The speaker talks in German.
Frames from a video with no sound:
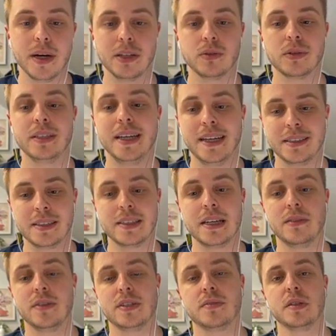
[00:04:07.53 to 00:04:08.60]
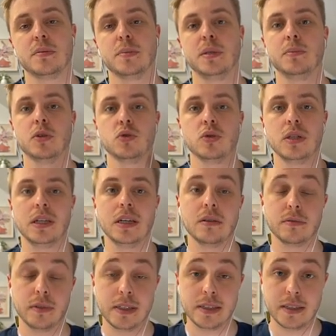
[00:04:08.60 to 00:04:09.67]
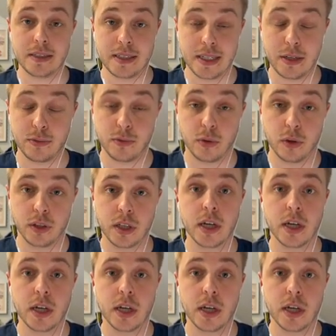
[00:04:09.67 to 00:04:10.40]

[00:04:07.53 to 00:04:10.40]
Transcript: Und das ist etwas, was mich persönlich jedenfalls sehr freut,